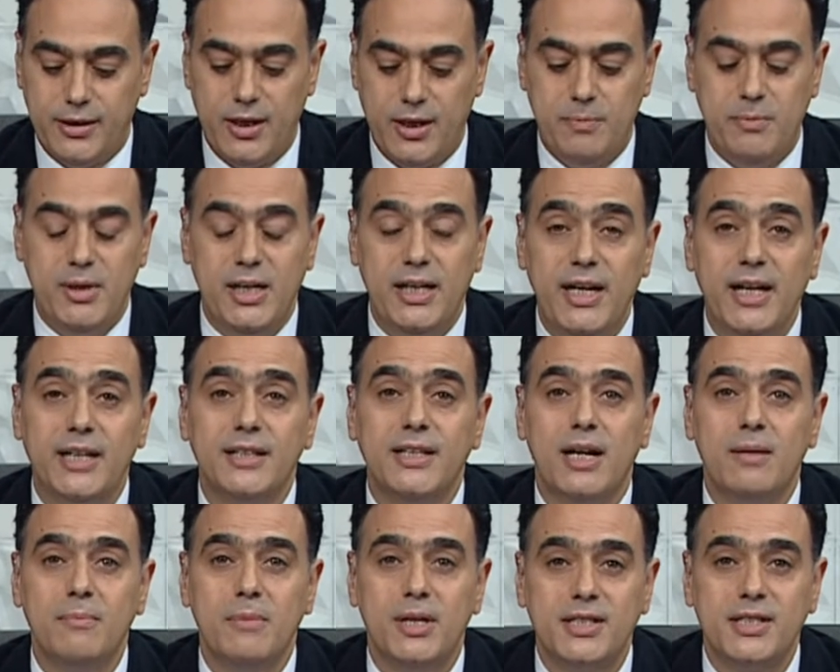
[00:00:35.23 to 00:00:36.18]
ميلاد
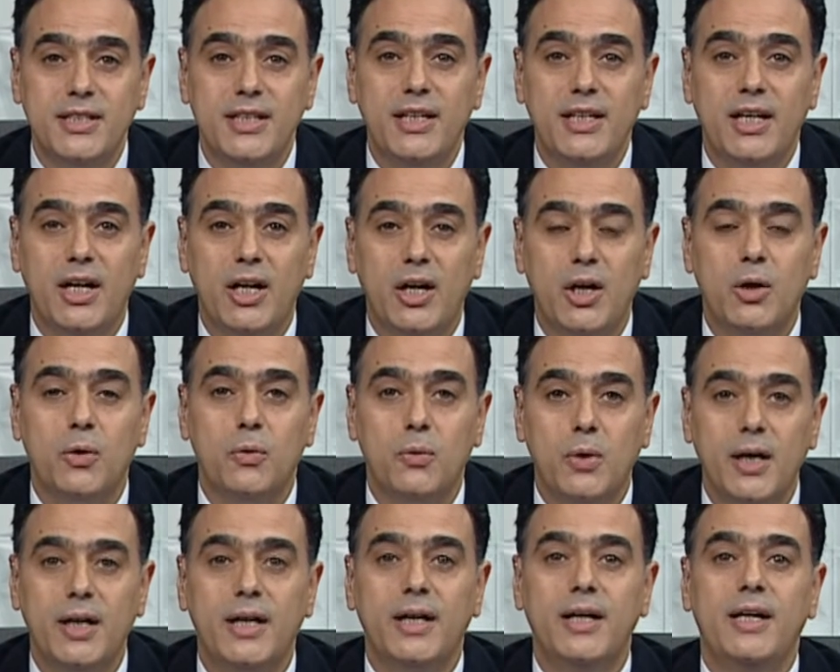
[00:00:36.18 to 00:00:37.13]
المسيح
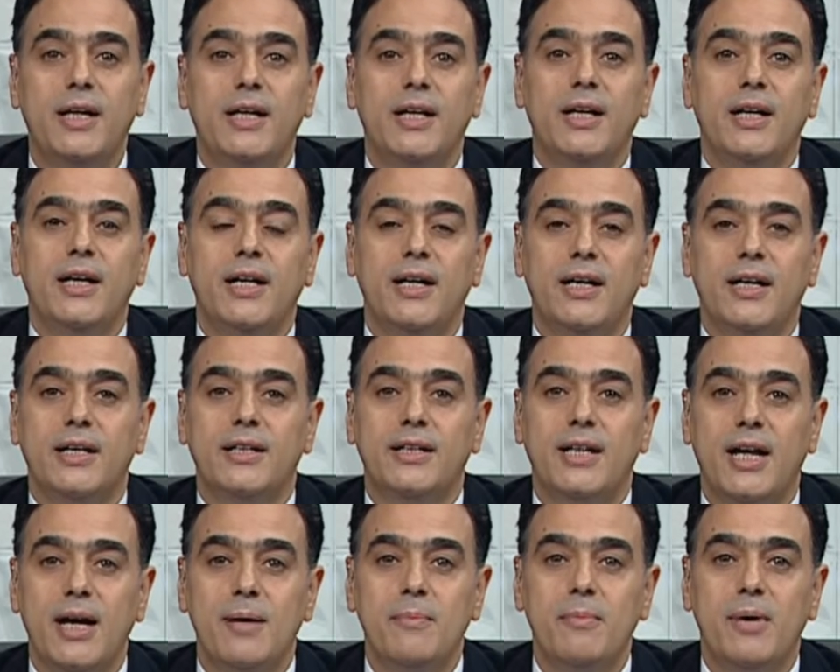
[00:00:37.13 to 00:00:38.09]

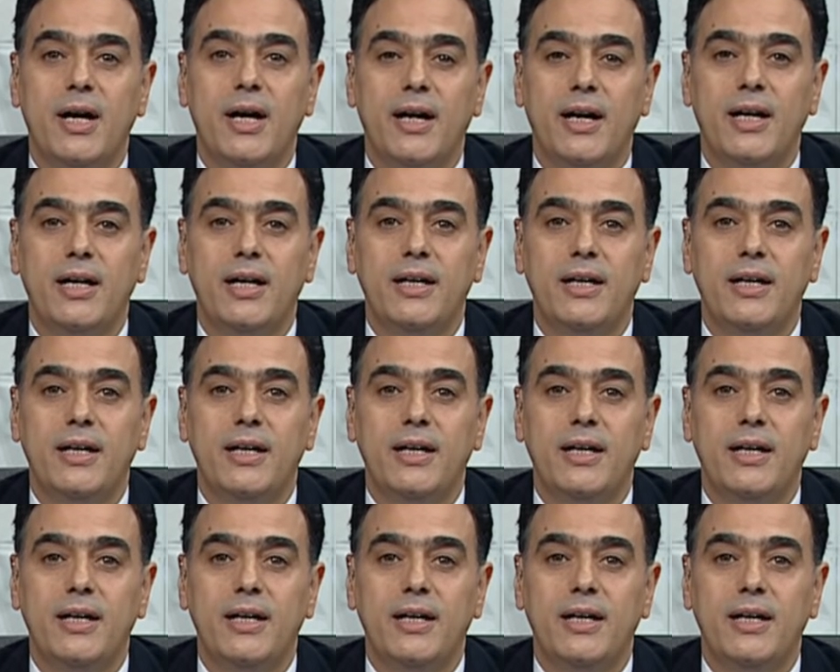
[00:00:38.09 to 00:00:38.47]
وجامع آه،